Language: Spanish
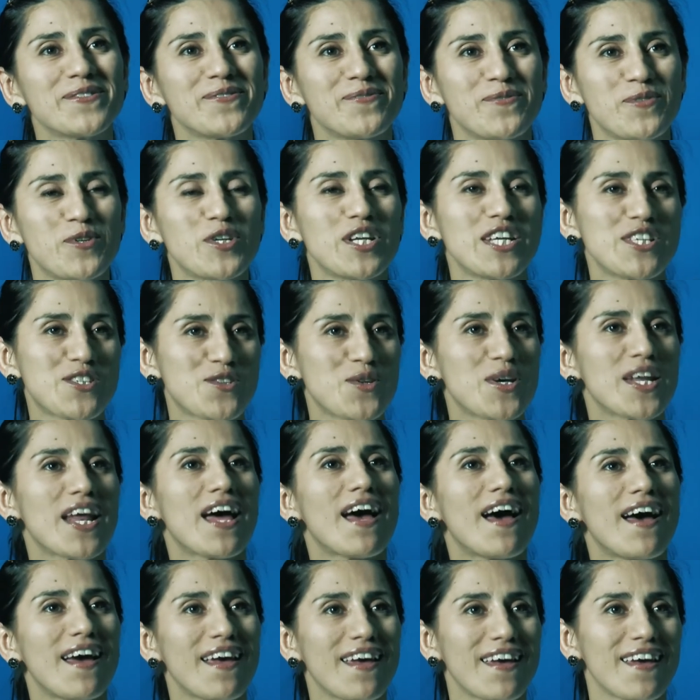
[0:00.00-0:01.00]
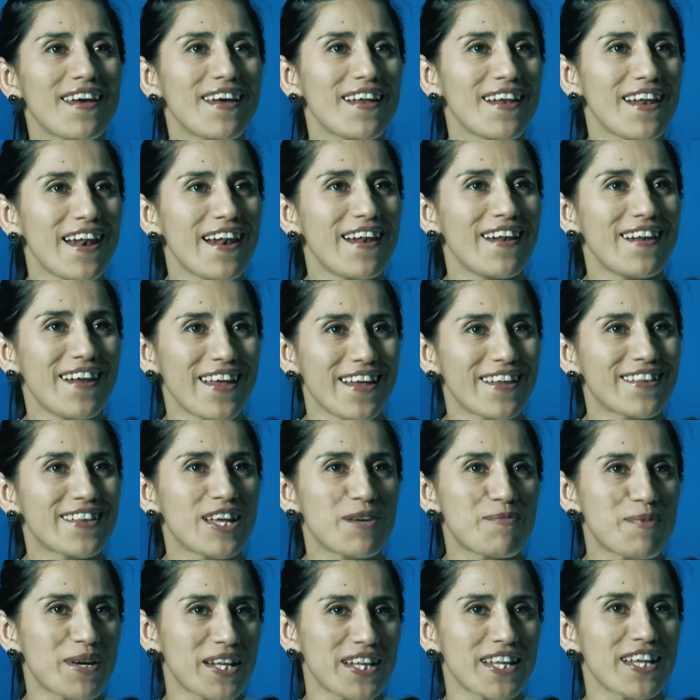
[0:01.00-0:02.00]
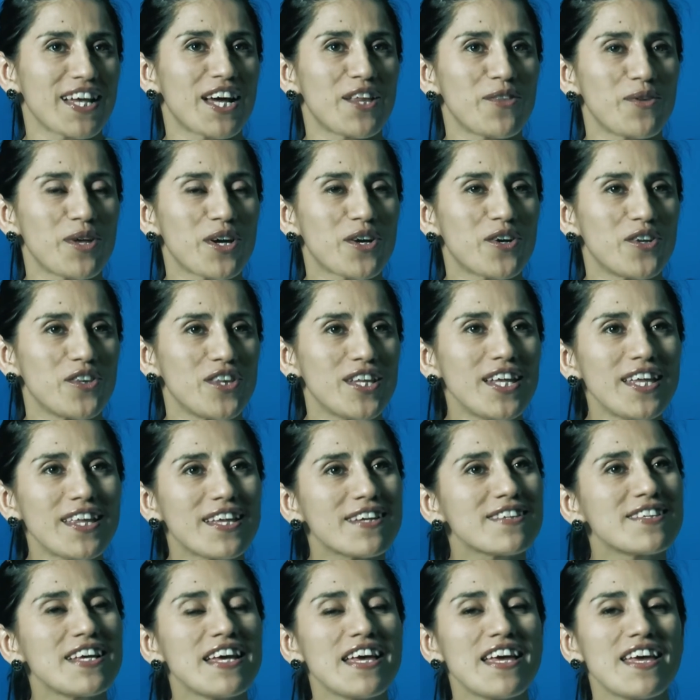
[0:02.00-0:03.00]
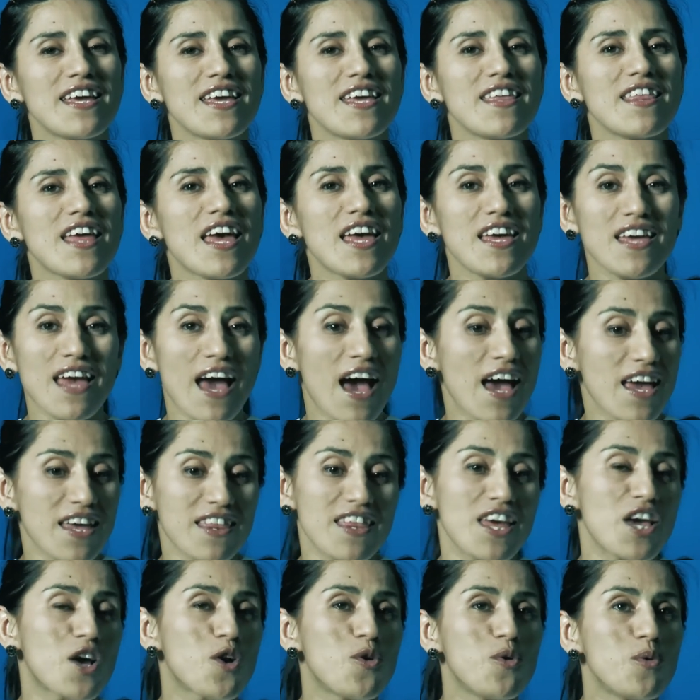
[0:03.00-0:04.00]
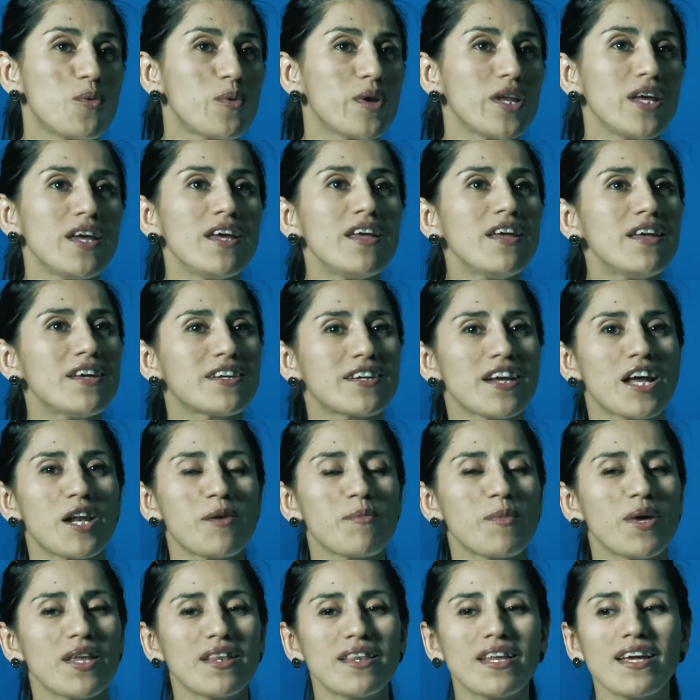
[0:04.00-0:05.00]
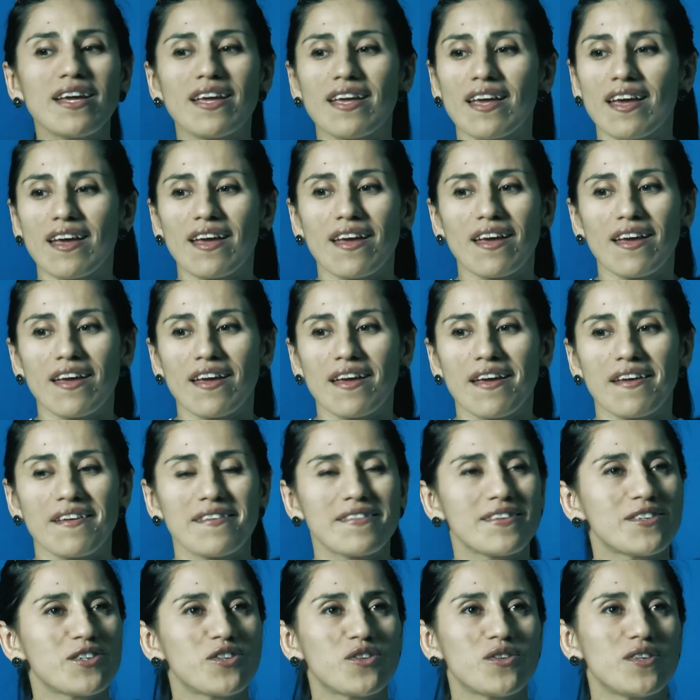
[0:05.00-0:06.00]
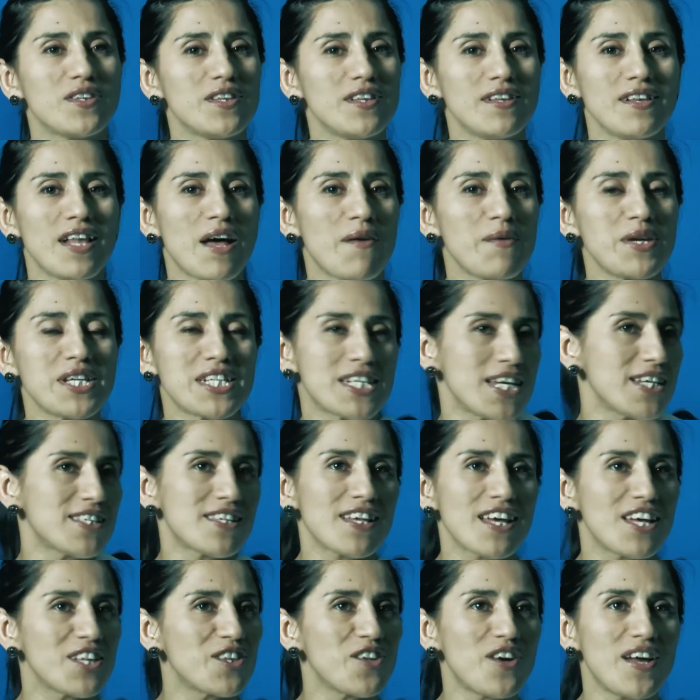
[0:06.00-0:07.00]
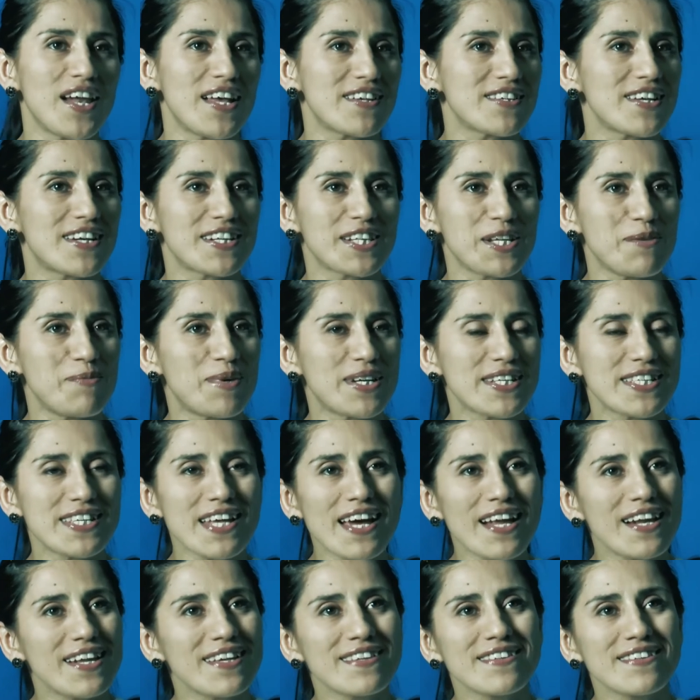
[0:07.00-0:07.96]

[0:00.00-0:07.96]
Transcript: Por eso era el estar practicando escondida Y de ahí, ahí descubrí realmente que la belleza de todas las artes marciales.